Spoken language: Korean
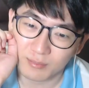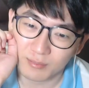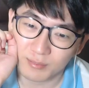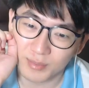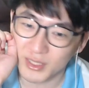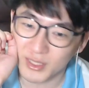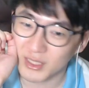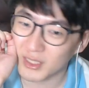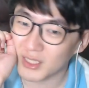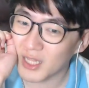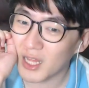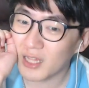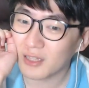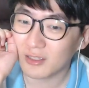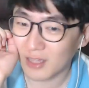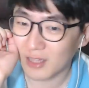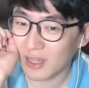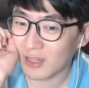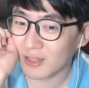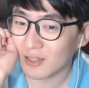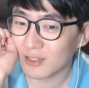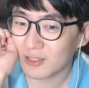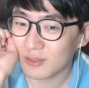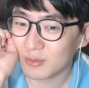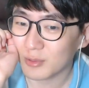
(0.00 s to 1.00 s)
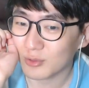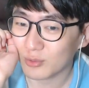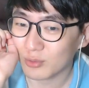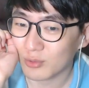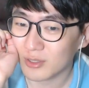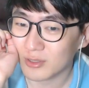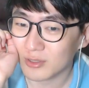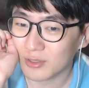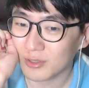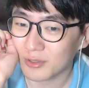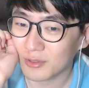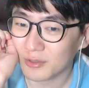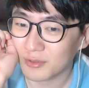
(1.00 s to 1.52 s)
비난은 안 했으면
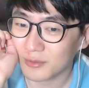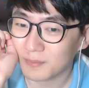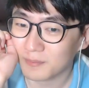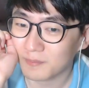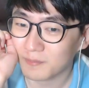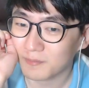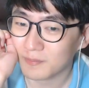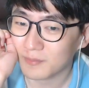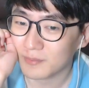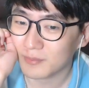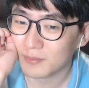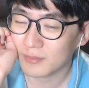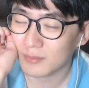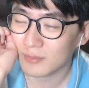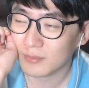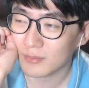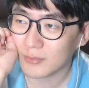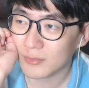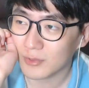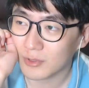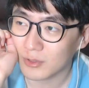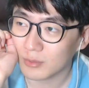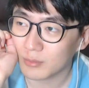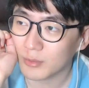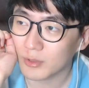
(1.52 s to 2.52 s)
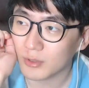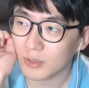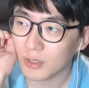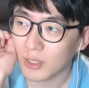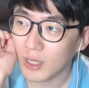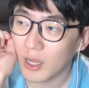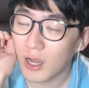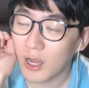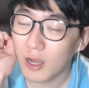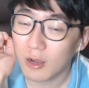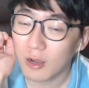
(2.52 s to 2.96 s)
좋겠어요. 그러면